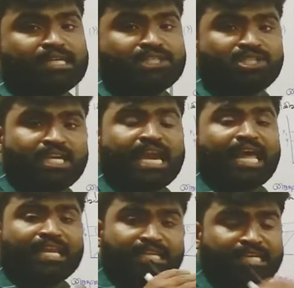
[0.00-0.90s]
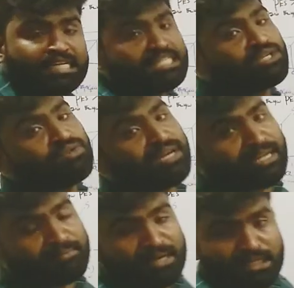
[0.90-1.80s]
நிகழ்ச்சி அல்லது நிகழ்ச்சி உள்ள
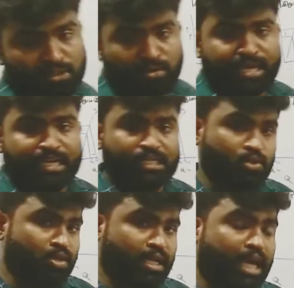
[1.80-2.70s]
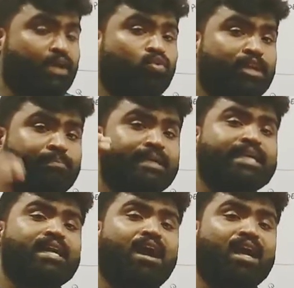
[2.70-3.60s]
நிரம்பல் என்று சொன்ன என்னென்னு சொன்னால் குறிப்பிட்ட
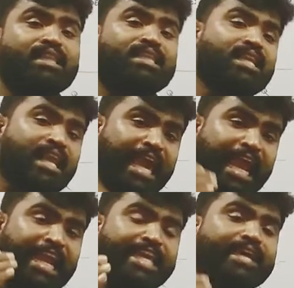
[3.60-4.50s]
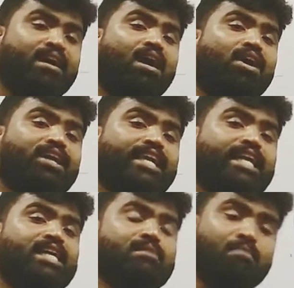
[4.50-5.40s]
காலத்தில் ஏனைய
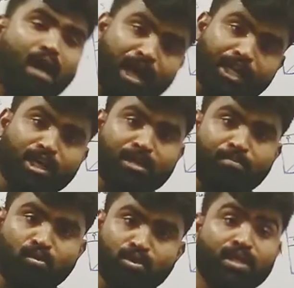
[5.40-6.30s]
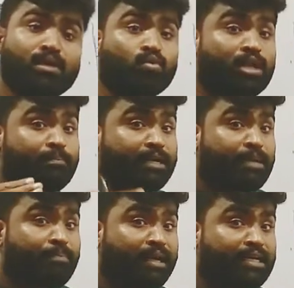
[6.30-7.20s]
காரணிகள் மாறாத பொழுது
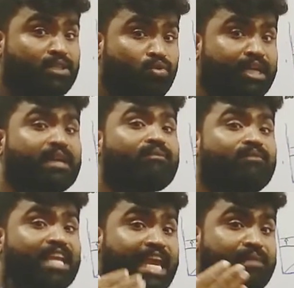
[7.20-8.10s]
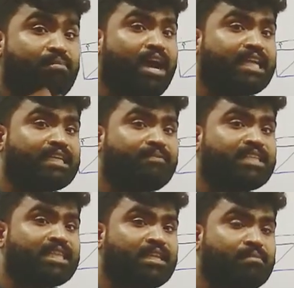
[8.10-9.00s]
குறிப்பிட்ட பண்டத்தினுடைய விலை மாற்ற
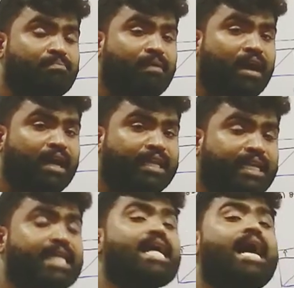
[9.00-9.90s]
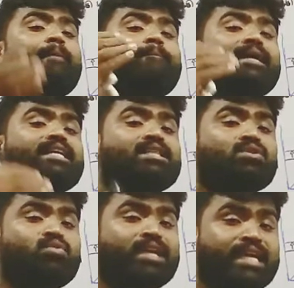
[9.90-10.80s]
விதத்திலும் பார்க்க
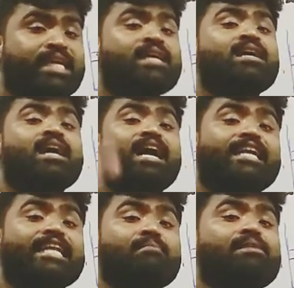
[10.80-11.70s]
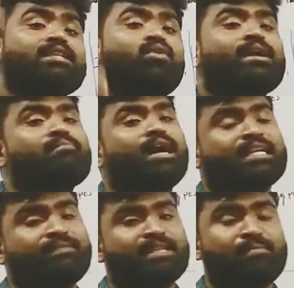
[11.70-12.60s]
அப்பண்டத்தினுடைய நிரம்பல் தொகை
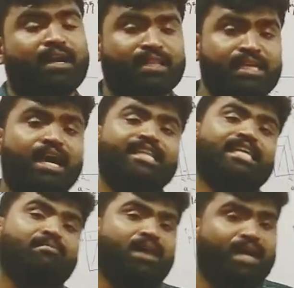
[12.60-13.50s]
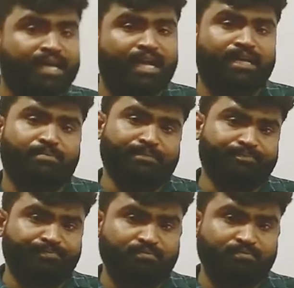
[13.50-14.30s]
மாற்ற விதமானது அதிகமாக காணப்படும்